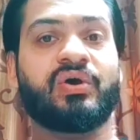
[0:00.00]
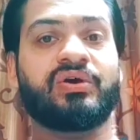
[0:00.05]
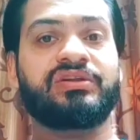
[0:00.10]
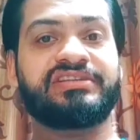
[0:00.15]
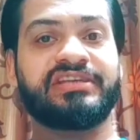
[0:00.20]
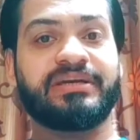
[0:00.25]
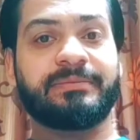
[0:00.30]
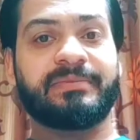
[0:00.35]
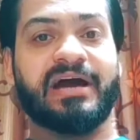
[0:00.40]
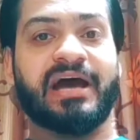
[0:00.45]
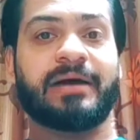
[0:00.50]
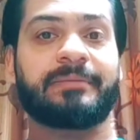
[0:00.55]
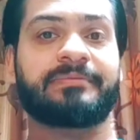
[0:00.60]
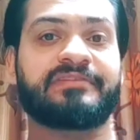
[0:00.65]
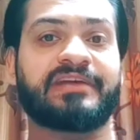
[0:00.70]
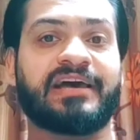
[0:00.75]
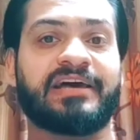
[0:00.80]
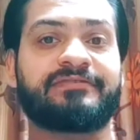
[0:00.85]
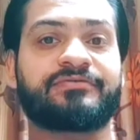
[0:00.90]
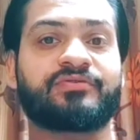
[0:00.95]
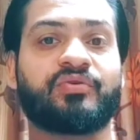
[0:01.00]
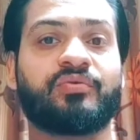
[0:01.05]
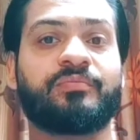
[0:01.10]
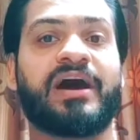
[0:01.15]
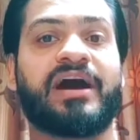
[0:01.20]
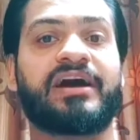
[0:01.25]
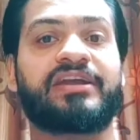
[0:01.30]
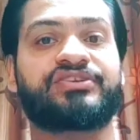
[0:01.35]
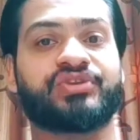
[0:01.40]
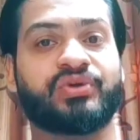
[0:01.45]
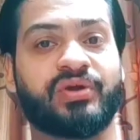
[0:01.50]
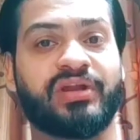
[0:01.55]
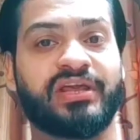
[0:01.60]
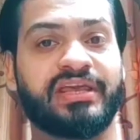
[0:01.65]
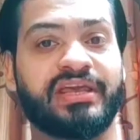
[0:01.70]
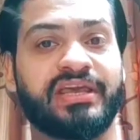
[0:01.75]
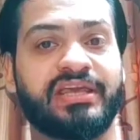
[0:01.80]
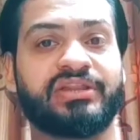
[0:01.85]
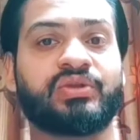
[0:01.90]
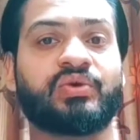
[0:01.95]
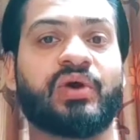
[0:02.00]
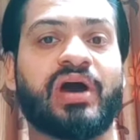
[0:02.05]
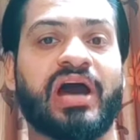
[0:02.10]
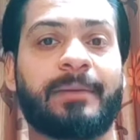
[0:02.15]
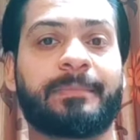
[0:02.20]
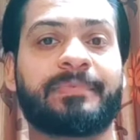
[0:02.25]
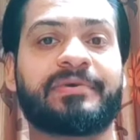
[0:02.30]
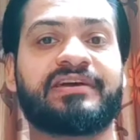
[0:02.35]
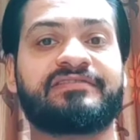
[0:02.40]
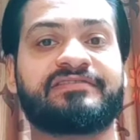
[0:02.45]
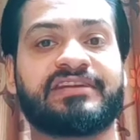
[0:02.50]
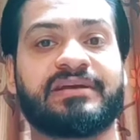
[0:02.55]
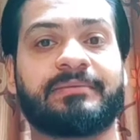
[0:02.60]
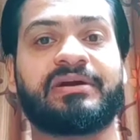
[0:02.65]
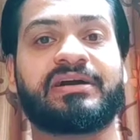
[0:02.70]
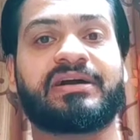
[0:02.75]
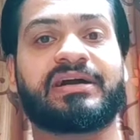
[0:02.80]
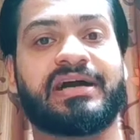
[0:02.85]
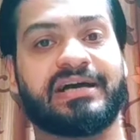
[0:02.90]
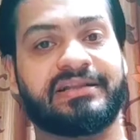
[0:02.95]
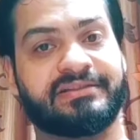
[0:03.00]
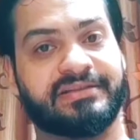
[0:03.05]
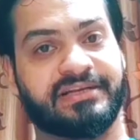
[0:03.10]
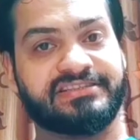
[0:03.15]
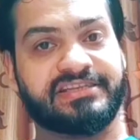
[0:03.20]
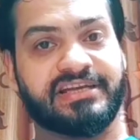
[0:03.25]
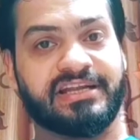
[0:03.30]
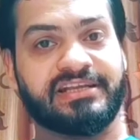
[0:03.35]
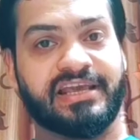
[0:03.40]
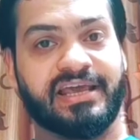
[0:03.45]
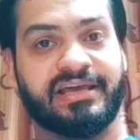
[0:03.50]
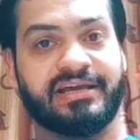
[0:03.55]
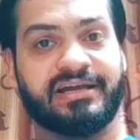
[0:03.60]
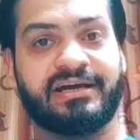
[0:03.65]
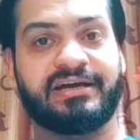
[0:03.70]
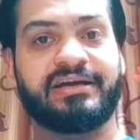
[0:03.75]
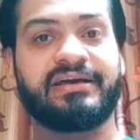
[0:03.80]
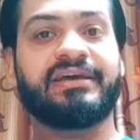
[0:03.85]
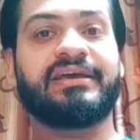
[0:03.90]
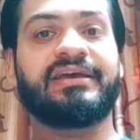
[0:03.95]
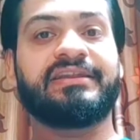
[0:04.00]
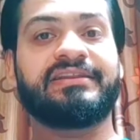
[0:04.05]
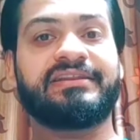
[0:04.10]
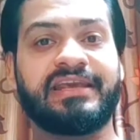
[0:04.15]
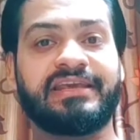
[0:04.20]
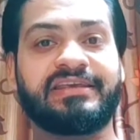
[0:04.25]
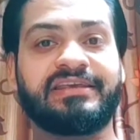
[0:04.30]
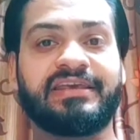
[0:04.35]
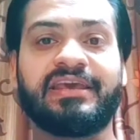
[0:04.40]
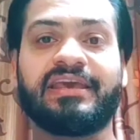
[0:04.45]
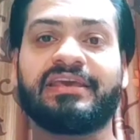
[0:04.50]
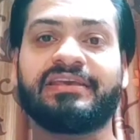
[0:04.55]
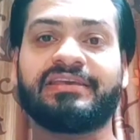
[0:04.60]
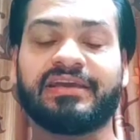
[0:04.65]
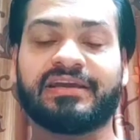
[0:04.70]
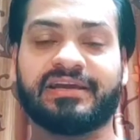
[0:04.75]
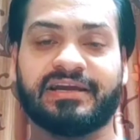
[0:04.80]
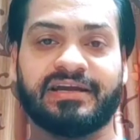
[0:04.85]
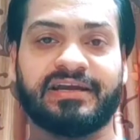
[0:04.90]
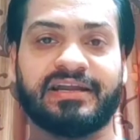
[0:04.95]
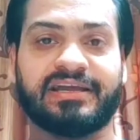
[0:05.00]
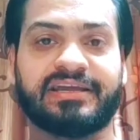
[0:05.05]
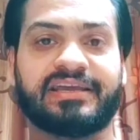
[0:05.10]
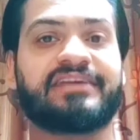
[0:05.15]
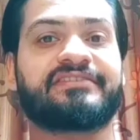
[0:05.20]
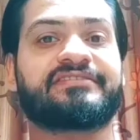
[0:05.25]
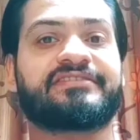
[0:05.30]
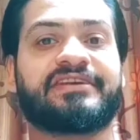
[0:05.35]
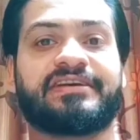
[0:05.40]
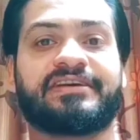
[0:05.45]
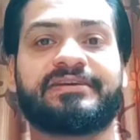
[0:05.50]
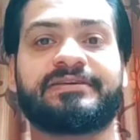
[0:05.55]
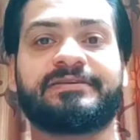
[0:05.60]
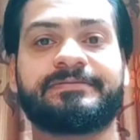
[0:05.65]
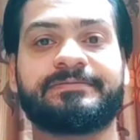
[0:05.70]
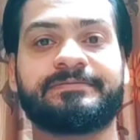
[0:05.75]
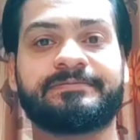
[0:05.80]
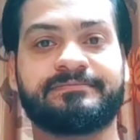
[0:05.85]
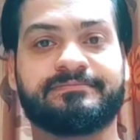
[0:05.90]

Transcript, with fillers: और जब आप सांस को बाहर छोड़ेंगे तो आपका स्टमक अंदर चला जाएगा देखिए ये करना कैसे है